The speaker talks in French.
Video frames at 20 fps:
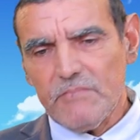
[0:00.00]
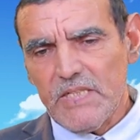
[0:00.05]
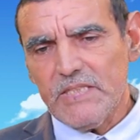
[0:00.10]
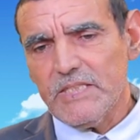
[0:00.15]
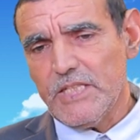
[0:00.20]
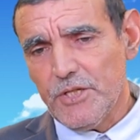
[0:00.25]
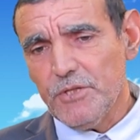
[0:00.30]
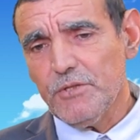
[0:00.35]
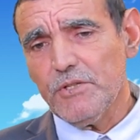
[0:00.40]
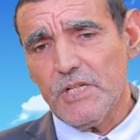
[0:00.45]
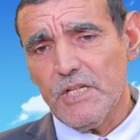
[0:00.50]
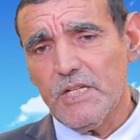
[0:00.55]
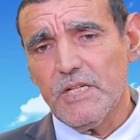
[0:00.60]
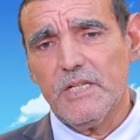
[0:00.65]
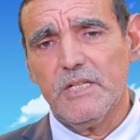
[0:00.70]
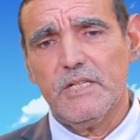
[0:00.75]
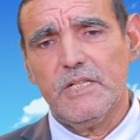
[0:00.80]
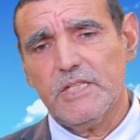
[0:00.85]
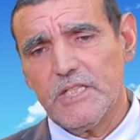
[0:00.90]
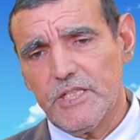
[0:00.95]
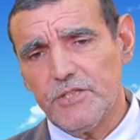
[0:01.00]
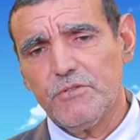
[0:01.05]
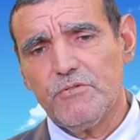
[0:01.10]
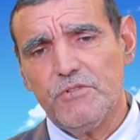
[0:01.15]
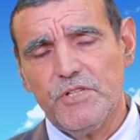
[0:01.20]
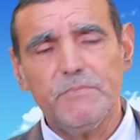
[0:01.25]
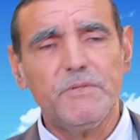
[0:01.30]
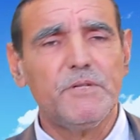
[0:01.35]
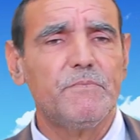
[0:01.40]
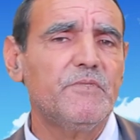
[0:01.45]
D'ailleurs, les,
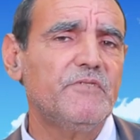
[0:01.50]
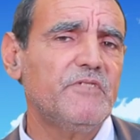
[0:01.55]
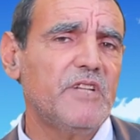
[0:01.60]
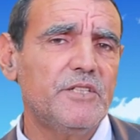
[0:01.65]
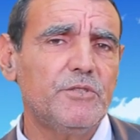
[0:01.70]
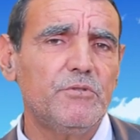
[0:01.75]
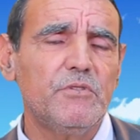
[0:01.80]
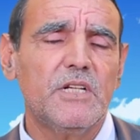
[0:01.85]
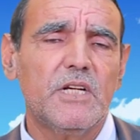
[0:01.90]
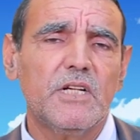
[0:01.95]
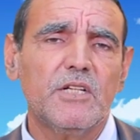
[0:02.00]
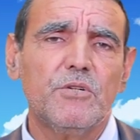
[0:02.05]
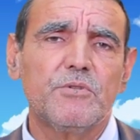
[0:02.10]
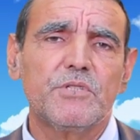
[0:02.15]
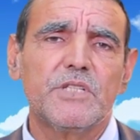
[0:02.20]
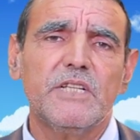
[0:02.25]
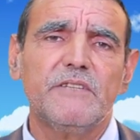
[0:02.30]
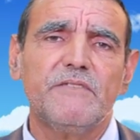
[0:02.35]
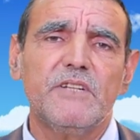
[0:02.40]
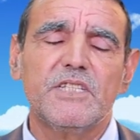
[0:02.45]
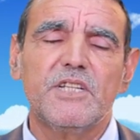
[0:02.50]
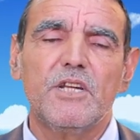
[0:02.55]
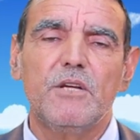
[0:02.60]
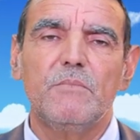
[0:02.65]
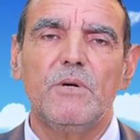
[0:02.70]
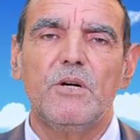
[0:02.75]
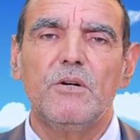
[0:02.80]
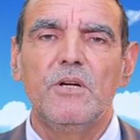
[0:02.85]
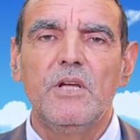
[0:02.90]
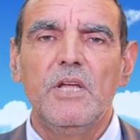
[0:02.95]
radicaux libres peuvent induire un cancer
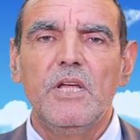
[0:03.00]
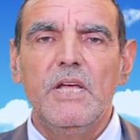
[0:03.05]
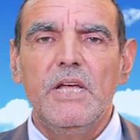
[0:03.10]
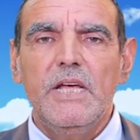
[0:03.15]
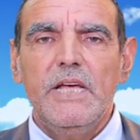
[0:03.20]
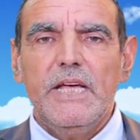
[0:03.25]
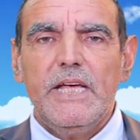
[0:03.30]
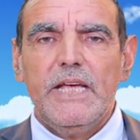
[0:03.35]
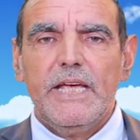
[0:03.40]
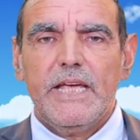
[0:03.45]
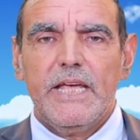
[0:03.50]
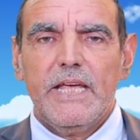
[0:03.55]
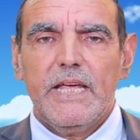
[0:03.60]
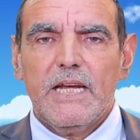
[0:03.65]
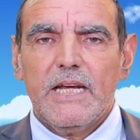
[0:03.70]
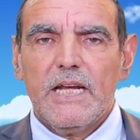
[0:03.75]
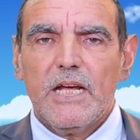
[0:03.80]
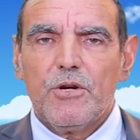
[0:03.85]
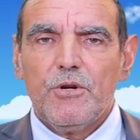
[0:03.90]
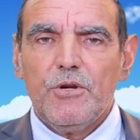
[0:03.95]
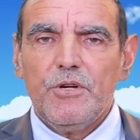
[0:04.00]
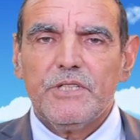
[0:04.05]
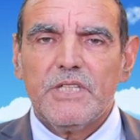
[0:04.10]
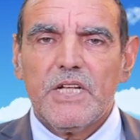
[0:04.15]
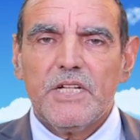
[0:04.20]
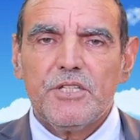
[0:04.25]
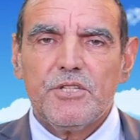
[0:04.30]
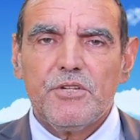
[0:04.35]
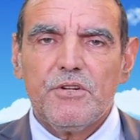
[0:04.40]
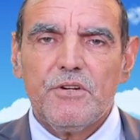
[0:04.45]
facilement et la
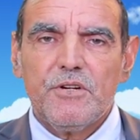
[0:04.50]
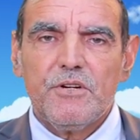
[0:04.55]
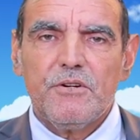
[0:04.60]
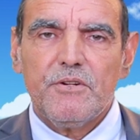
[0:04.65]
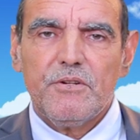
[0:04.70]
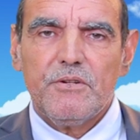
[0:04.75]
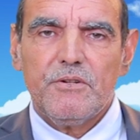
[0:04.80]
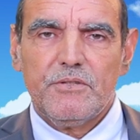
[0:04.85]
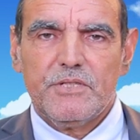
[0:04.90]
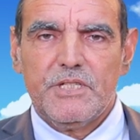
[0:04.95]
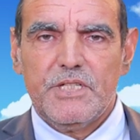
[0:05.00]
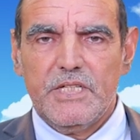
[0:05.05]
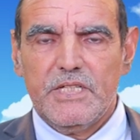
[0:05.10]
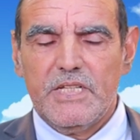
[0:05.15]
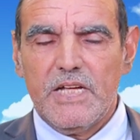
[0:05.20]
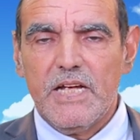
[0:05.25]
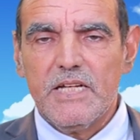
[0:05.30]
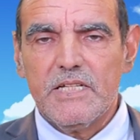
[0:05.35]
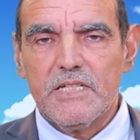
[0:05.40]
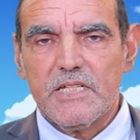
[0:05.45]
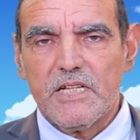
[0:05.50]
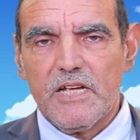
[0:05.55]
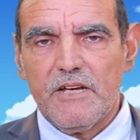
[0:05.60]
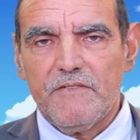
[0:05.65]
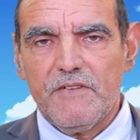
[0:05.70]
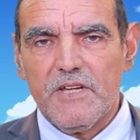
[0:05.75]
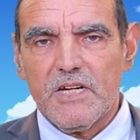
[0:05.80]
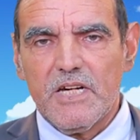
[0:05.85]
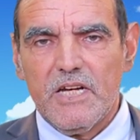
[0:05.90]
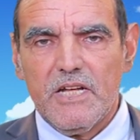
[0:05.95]
glutathione oxydase
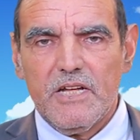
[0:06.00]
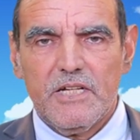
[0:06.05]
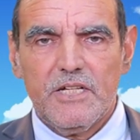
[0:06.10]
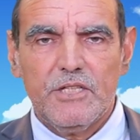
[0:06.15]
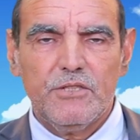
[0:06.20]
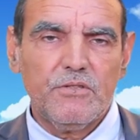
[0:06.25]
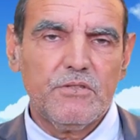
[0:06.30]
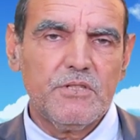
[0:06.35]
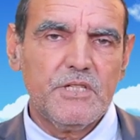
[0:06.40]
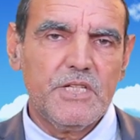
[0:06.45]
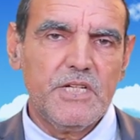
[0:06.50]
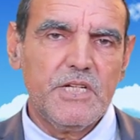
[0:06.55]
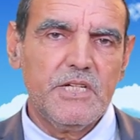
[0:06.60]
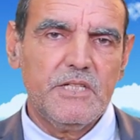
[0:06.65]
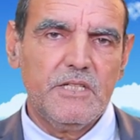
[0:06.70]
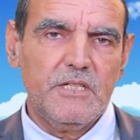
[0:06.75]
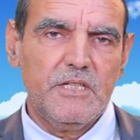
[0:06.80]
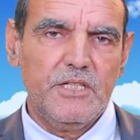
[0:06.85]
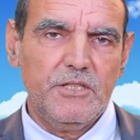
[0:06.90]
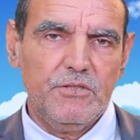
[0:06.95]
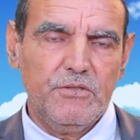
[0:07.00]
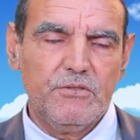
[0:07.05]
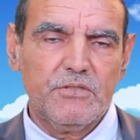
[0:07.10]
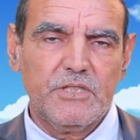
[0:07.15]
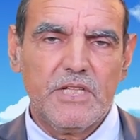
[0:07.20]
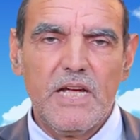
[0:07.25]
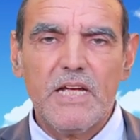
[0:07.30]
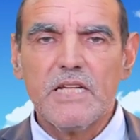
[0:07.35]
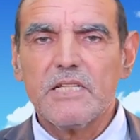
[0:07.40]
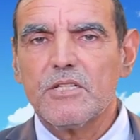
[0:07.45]
avec la rédoxine
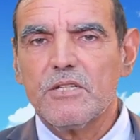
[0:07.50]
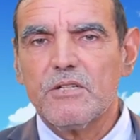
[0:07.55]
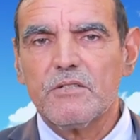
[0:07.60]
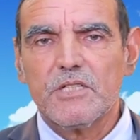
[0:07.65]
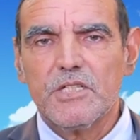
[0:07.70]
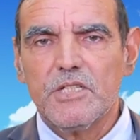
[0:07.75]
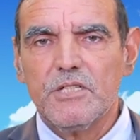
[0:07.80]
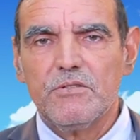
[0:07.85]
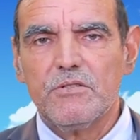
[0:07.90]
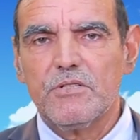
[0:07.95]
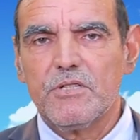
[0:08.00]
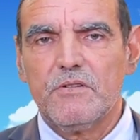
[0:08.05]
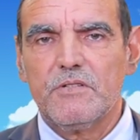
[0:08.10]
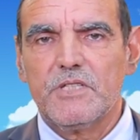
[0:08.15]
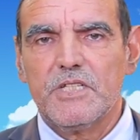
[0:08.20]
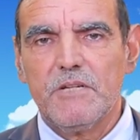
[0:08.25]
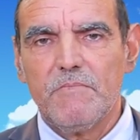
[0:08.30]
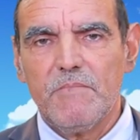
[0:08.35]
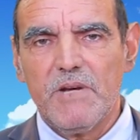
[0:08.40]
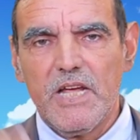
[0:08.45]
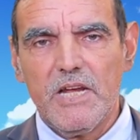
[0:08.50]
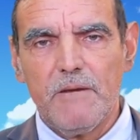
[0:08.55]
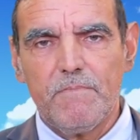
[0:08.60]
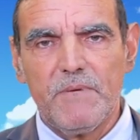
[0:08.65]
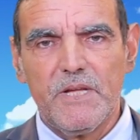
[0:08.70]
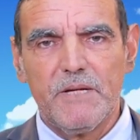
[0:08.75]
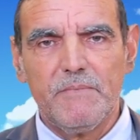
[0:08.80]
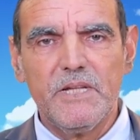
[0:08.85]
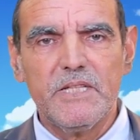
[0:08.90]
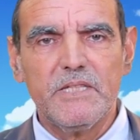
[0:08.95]
réductase. Donc, ces deux enzymes-là, ils
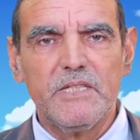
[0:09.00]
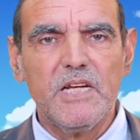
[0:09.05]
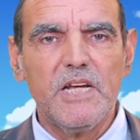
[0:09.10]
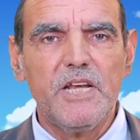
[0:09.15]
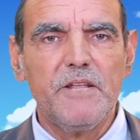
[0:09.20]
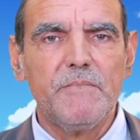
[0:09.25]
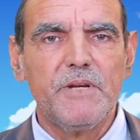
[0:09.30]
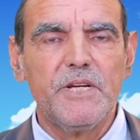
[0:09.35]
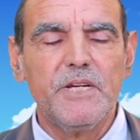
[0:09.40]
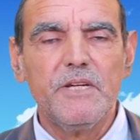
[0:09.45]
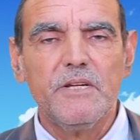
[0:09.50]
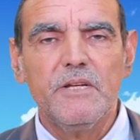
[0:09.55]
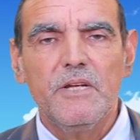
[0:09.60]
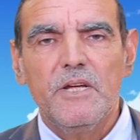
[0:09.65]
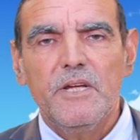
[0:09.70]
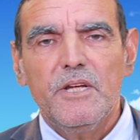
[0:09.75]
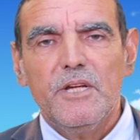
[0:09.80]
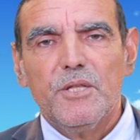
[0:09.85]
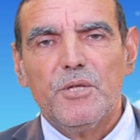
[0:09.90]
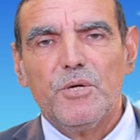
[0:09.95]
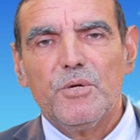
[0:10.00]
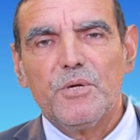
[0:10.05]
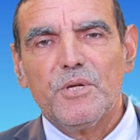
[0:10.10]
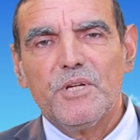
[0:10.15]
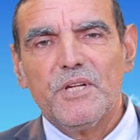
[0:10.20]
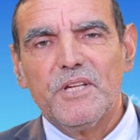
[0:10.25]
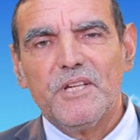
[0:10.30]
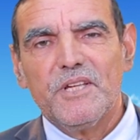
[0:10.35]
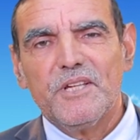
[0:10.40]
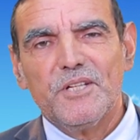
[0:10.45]
permettent d'éliminer
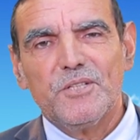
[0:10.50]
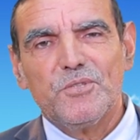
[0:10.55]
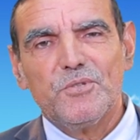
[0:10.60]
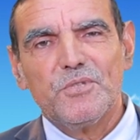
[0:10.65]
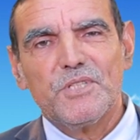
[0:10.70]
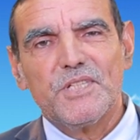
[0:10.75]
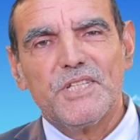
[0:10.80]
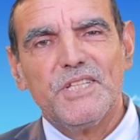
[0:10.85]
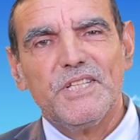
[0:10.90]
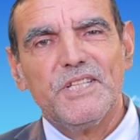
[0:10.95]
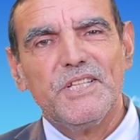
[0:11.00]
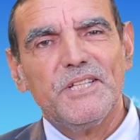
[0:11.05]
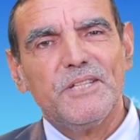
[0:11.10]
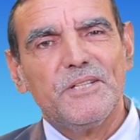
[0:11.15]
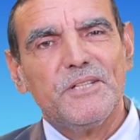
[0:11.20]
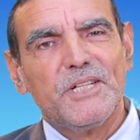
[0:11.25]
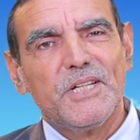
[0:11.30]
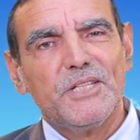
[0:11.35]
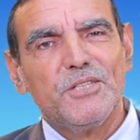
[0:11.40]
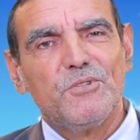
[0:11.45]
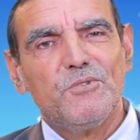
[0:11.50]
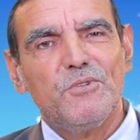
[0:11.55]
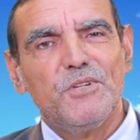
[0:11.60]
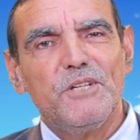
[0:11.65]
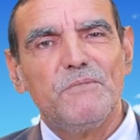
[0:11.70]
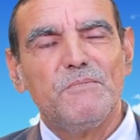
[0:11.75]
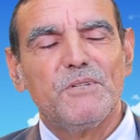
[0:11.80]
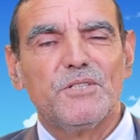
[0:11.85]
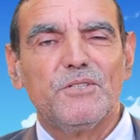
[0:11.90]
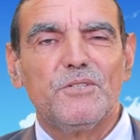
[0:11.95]
donc euh, tout ce qui est radicaux
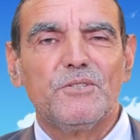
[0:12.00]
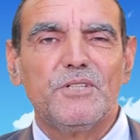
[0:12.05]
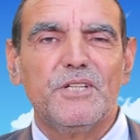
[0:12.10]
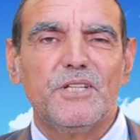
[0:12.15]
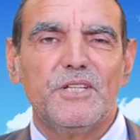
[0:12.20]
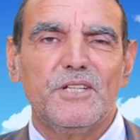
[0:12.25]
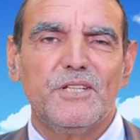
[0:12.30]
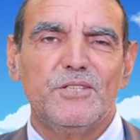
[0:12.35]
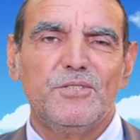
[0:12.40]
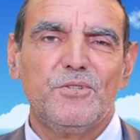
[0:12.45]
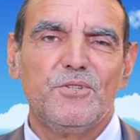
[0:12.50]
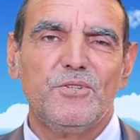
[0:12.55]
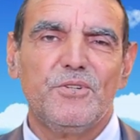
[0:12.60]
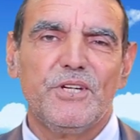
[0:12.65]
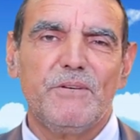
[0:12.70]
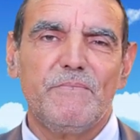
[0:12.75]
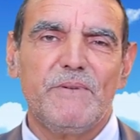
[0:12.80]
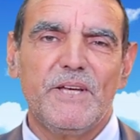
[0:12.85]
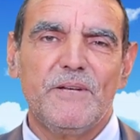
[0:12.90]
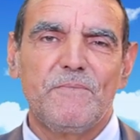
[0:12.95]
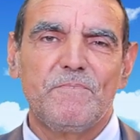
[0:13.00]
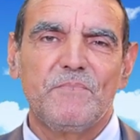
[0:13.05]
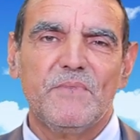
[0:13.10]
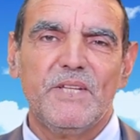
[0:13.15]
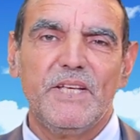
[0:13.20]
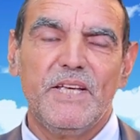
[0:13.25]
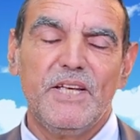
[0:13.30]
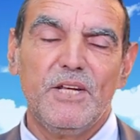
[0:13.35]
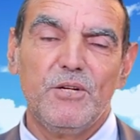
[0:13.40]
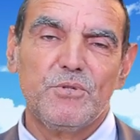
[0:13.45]
libres donc euh, du corps humain.
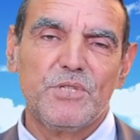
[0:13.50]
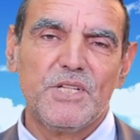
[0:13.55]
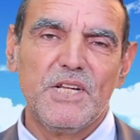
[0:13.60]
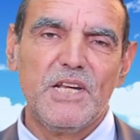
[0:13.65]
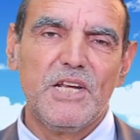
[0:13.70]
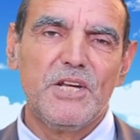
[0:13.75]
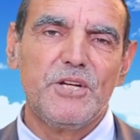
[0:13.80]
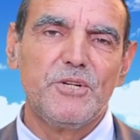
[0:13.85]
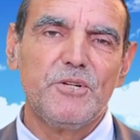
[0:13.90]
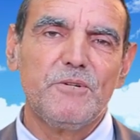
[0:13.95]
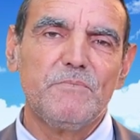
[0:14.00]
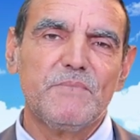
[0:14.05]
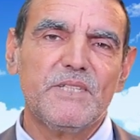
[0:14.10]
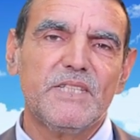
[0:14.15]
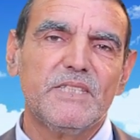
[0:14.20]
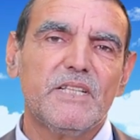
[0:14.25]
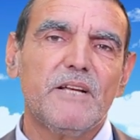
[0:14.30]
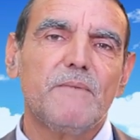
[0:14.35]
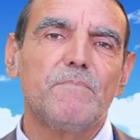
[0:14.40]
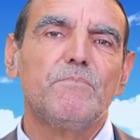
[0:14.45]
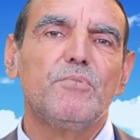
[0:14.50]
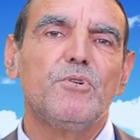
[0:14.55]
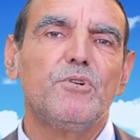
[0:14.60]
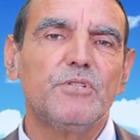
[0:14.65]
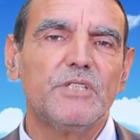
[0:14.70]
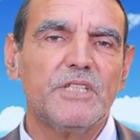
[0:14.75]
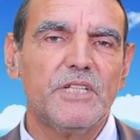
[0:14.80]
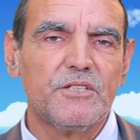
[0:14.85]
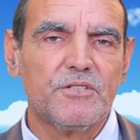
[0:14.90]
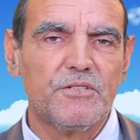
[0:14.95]
Et le sélénium, c'est un
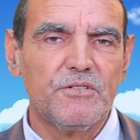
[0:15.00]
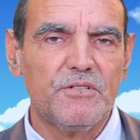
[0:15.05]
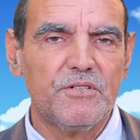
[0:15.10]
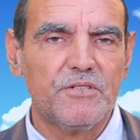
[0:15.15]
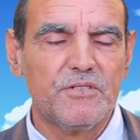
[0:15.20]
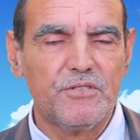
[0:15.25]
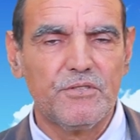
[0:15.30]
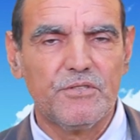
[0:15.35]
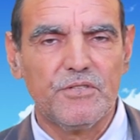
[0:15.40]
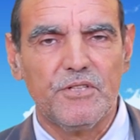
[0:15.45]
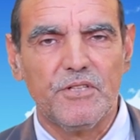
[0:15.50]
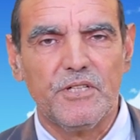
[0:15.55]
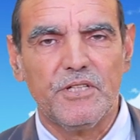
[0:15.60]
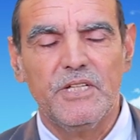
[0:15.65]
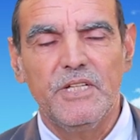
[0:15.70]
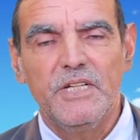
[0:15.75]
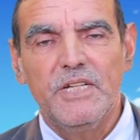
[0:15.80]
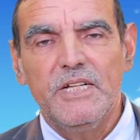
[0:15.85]
protecteur du corps.